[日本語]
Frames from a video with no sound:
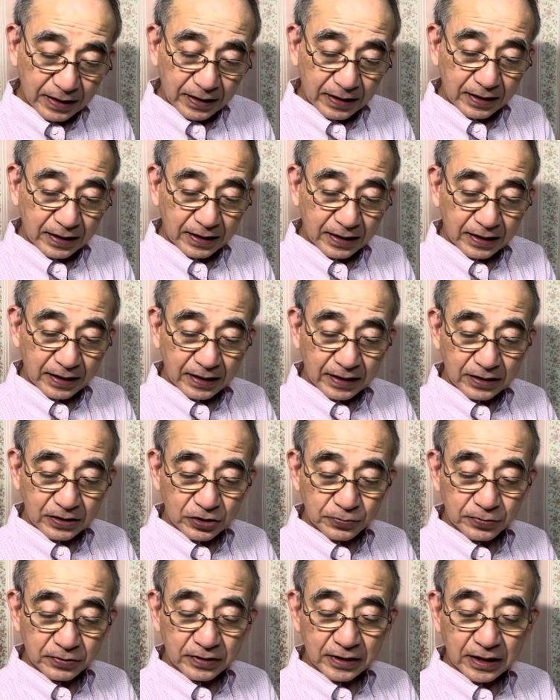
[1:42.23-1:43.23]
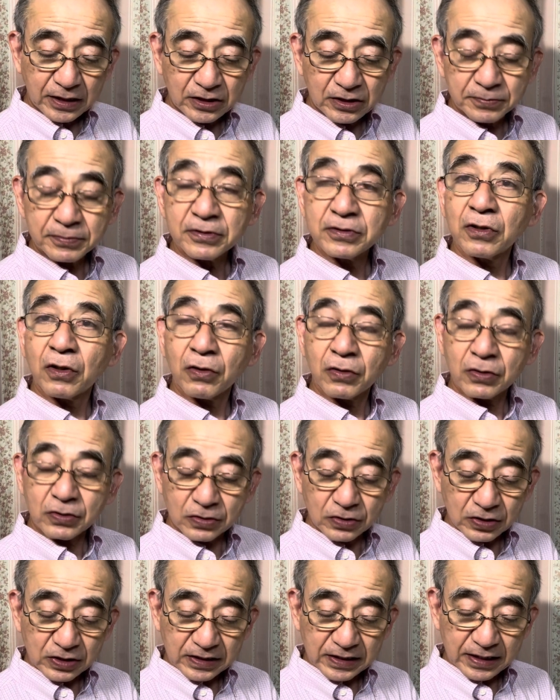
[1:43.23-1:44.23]
えー、自分で自分を
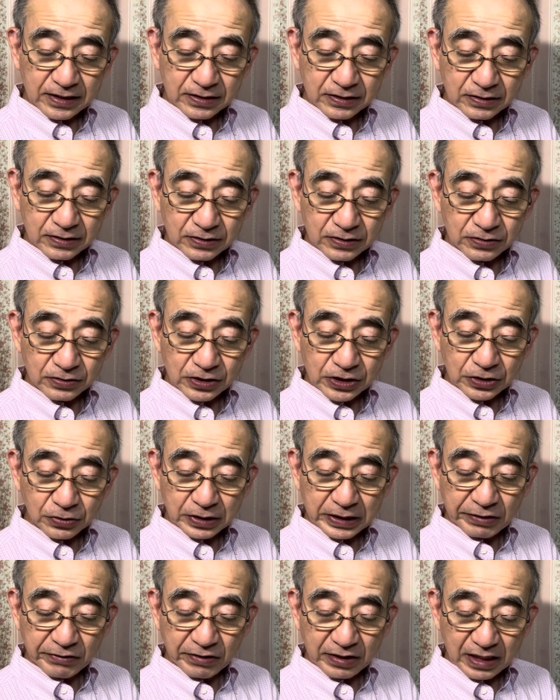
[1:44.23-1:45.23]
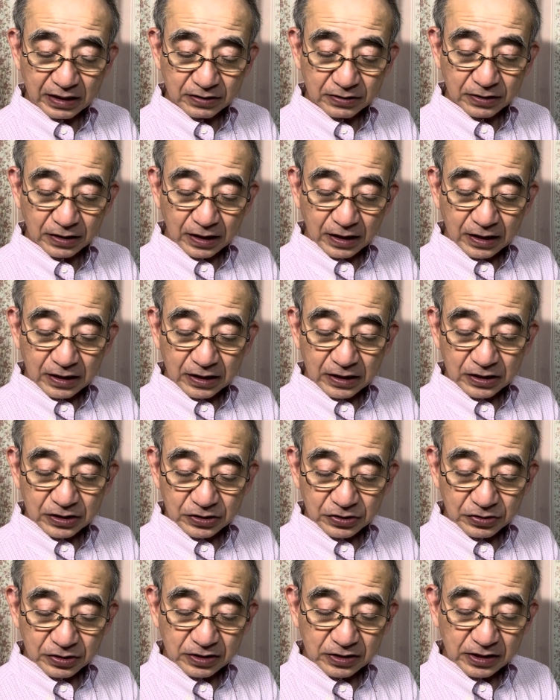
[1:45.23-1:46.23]
推薦する人ではなく、
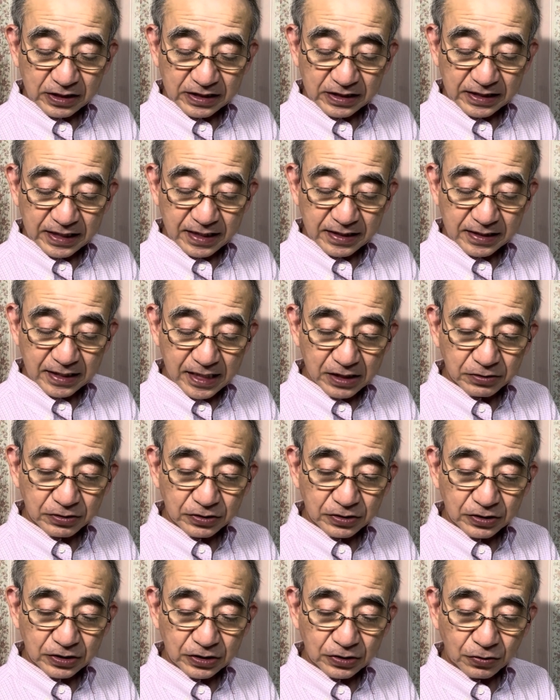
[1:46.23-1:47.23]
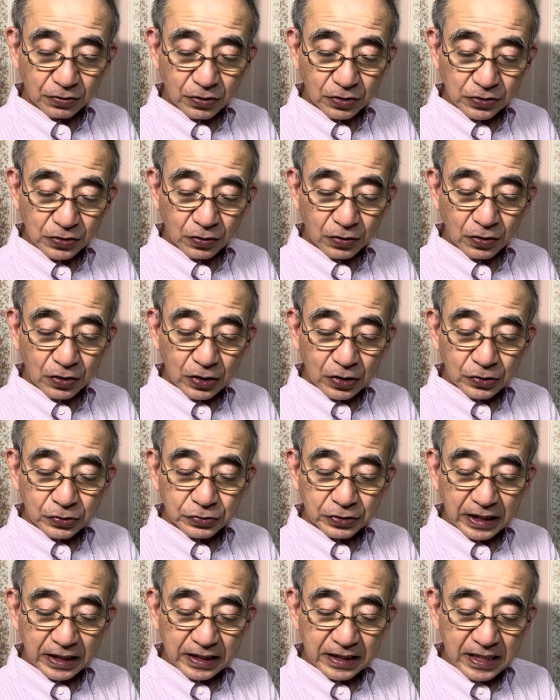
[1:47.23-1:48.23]
死に推薦される人こそ
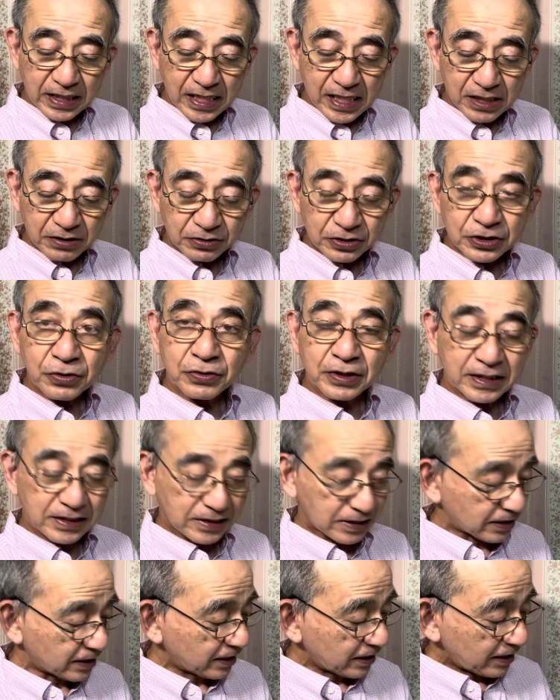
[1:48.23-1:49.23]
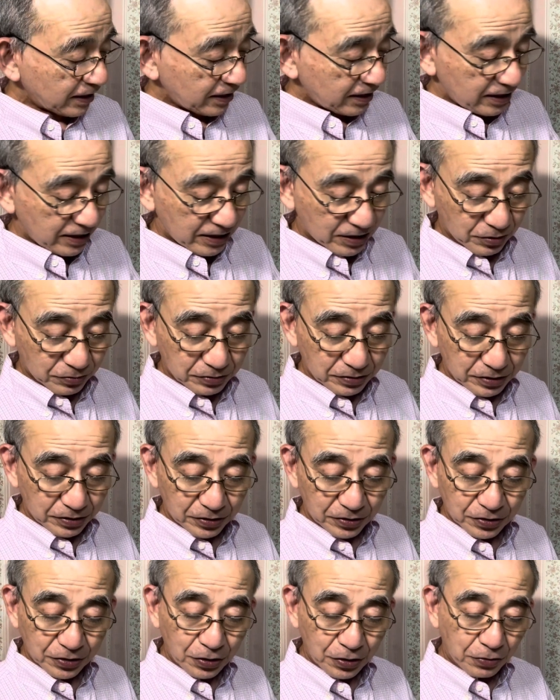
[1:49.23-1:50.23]
受け入れられる人です。えー、特に
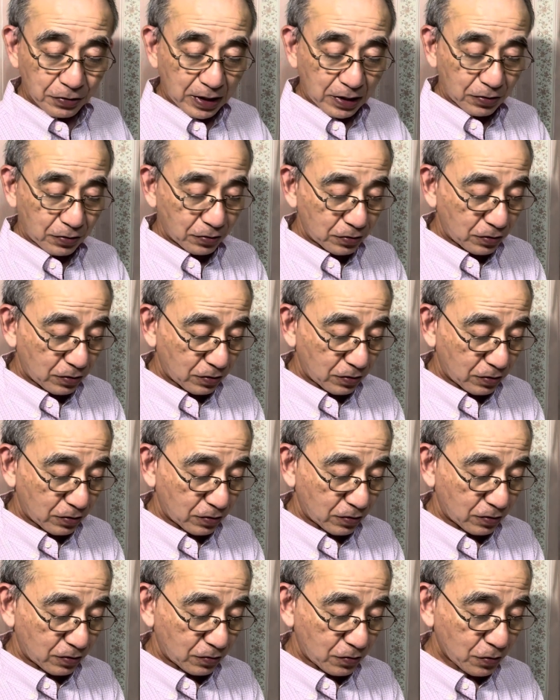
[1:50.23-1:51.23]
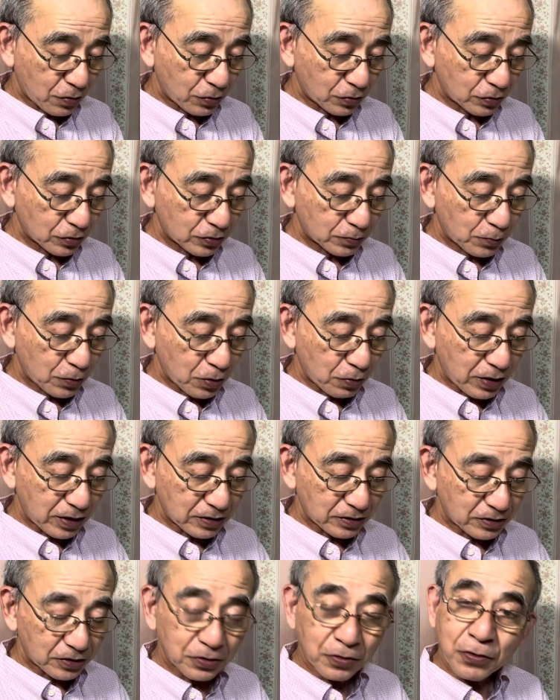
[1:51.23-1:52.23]
今日はこの、誇るもの
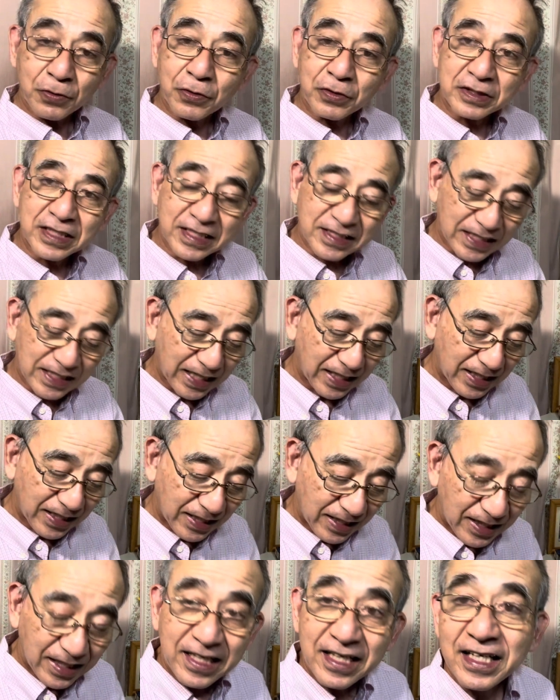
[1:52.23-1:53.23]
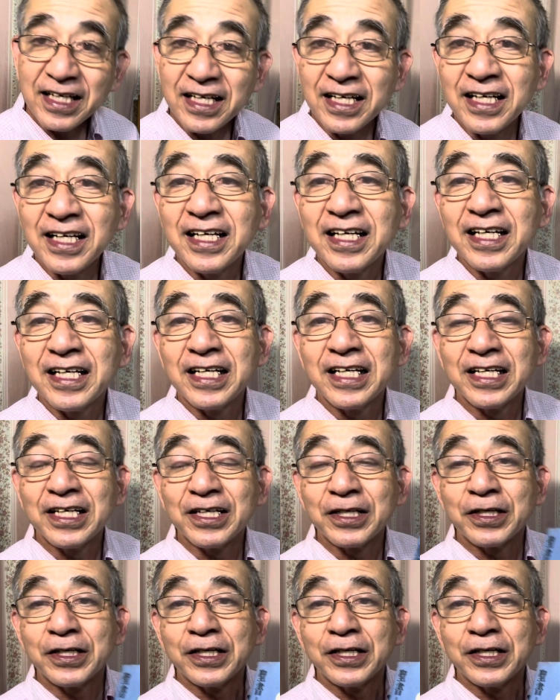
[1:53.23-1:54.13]
は死を誇りなさい。えー